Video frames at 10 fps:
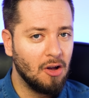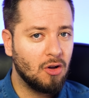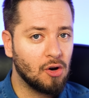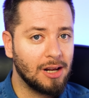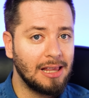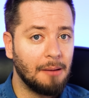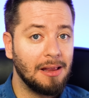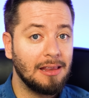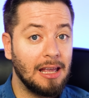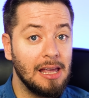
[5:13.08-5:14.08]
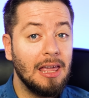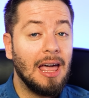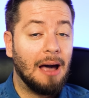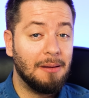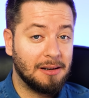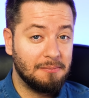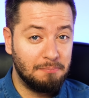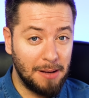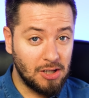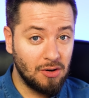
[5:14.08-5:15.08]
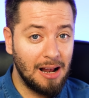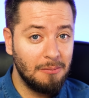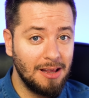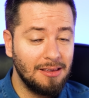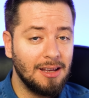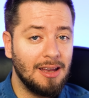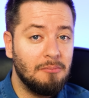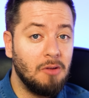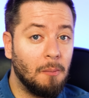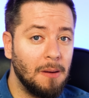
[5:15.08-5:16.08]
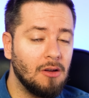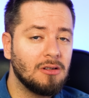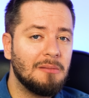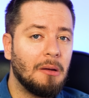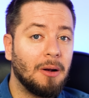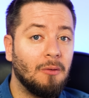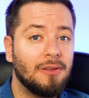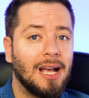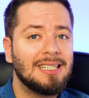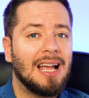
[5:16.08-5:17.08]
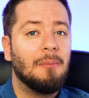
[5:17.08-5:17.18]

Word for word: correctamente. A ver, personalmente, en mi opinión, si me preguntáis,